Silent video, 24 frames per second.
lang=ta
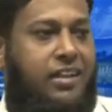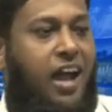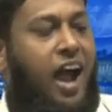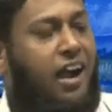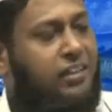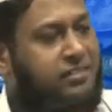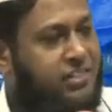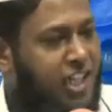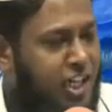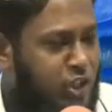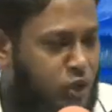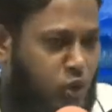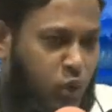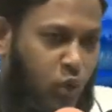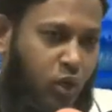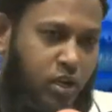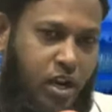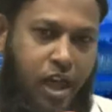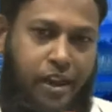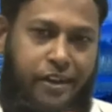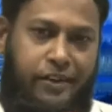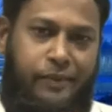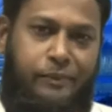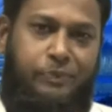டாக்டர்
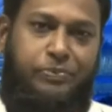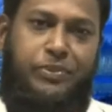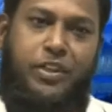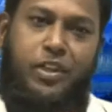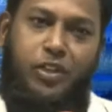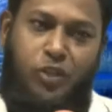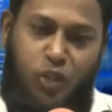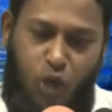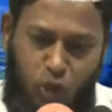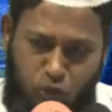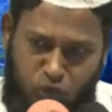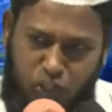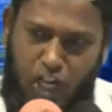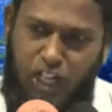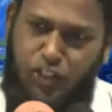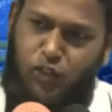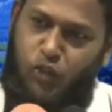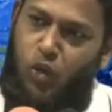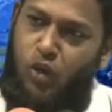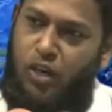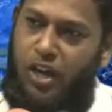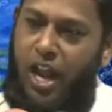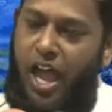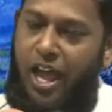சொல்றாரு டாக்டர்
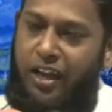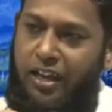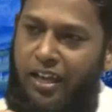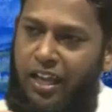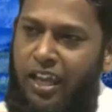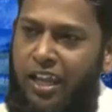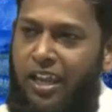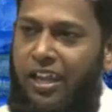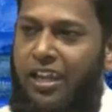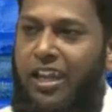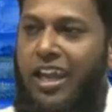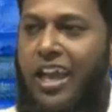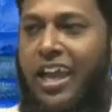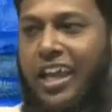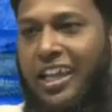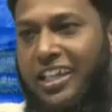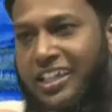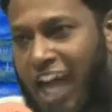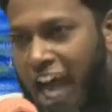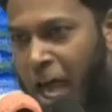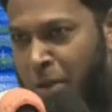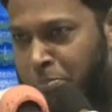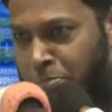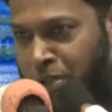சொல்றாரு
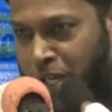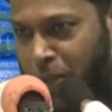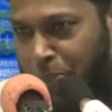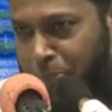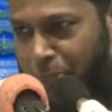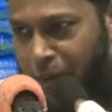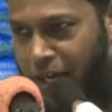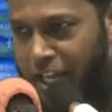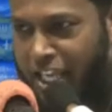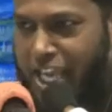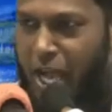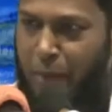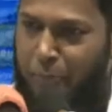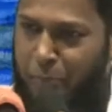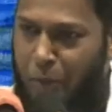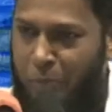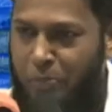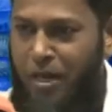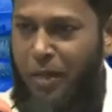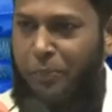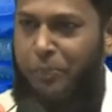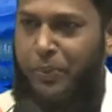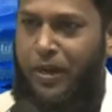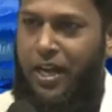இது ஆம்பளை பிள்ளையா
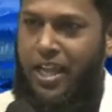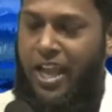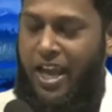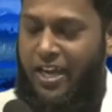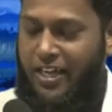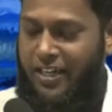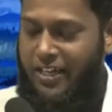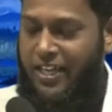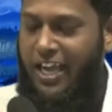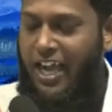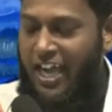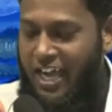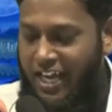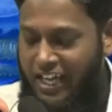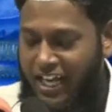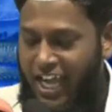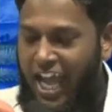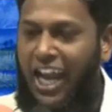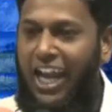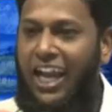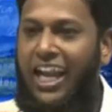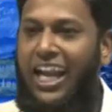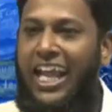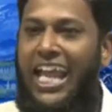பொம்பளை பிள்ளையாண்டு
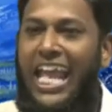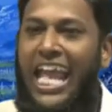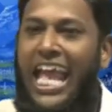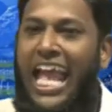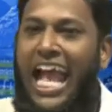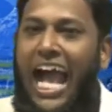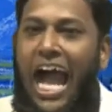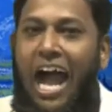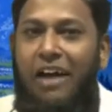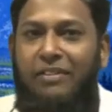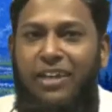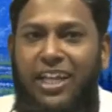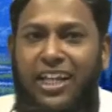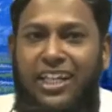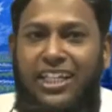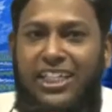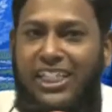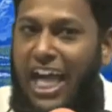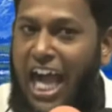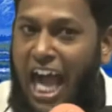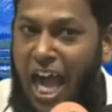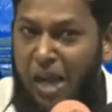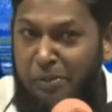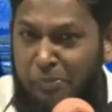ஆனால்
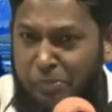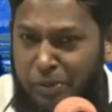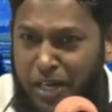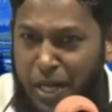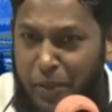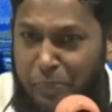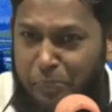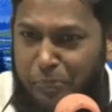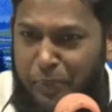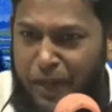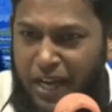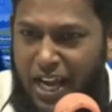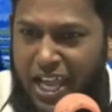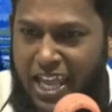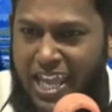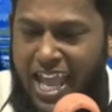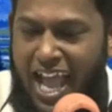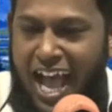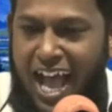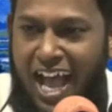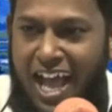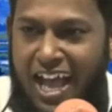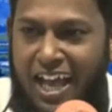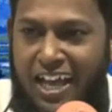அவருக்கு ஆம்பளை
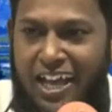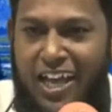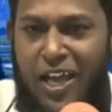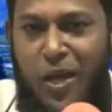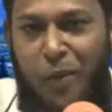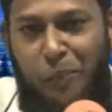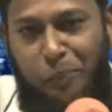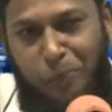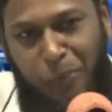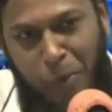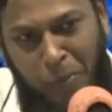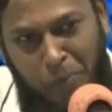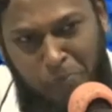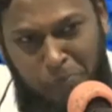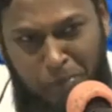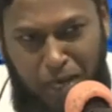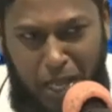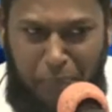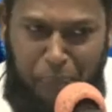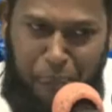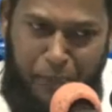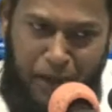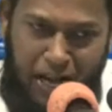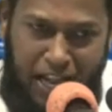பிள்ளையா
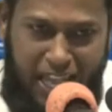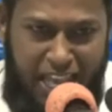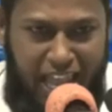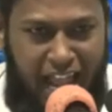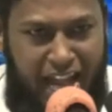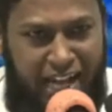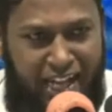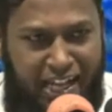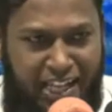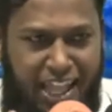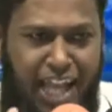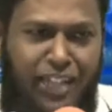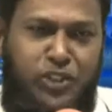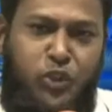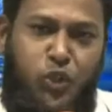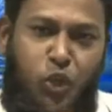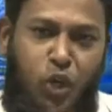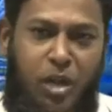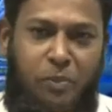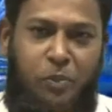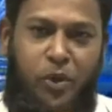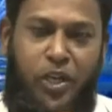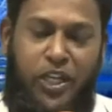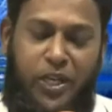பொம்பளை பிள்ளையான்று தான்
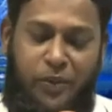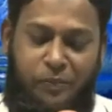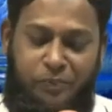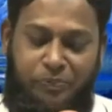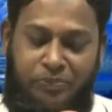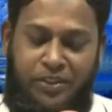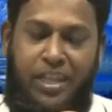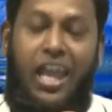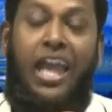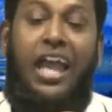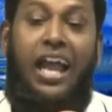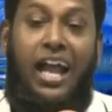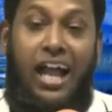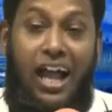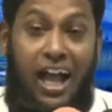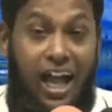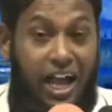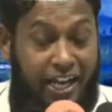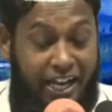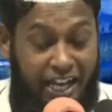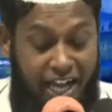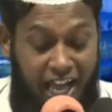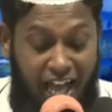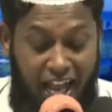சொல்ல முடியும்
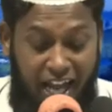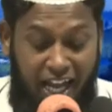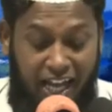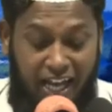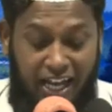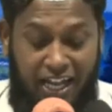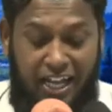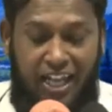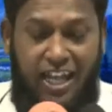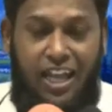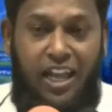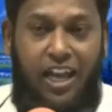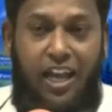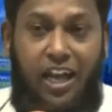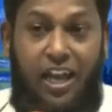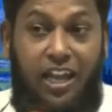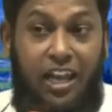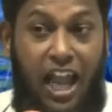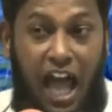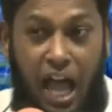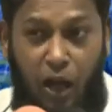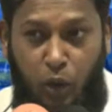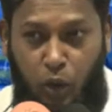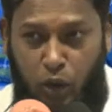ஆனால்
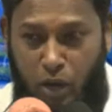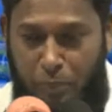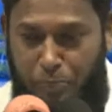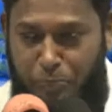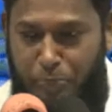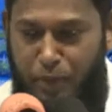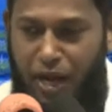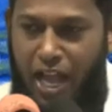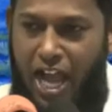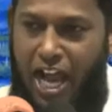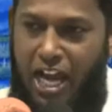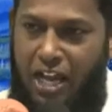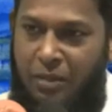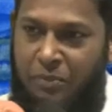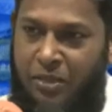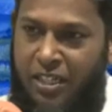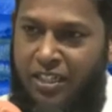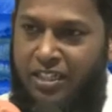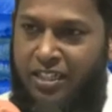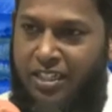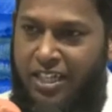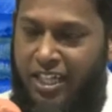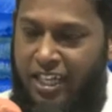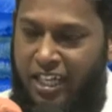அல்லாஹூர் அப்புல்
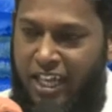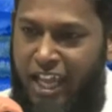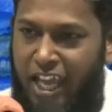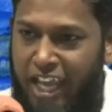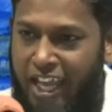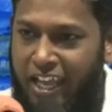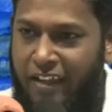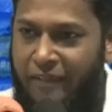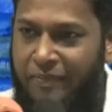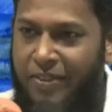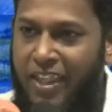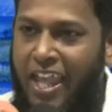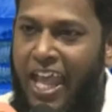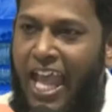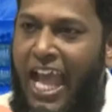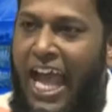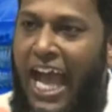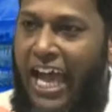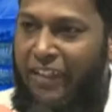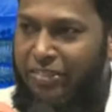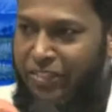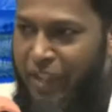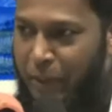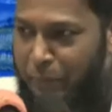ஆலமீனுக்கு
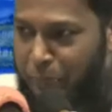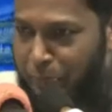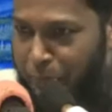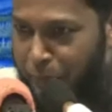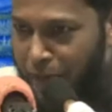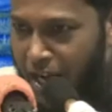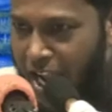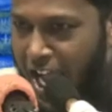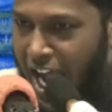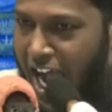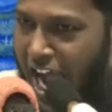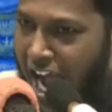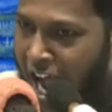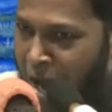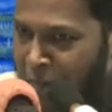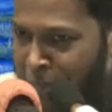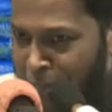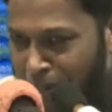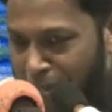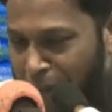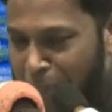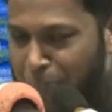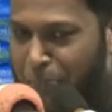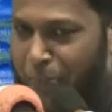அந்த பிள்ளை
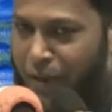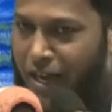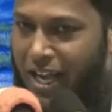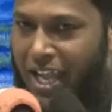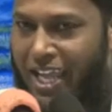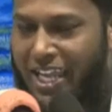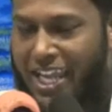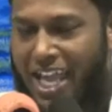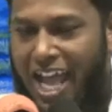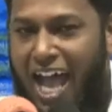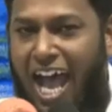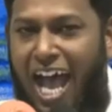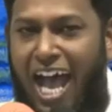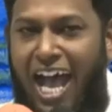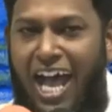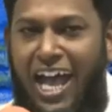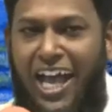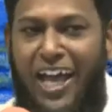ஆம்பளை பிள்ளையா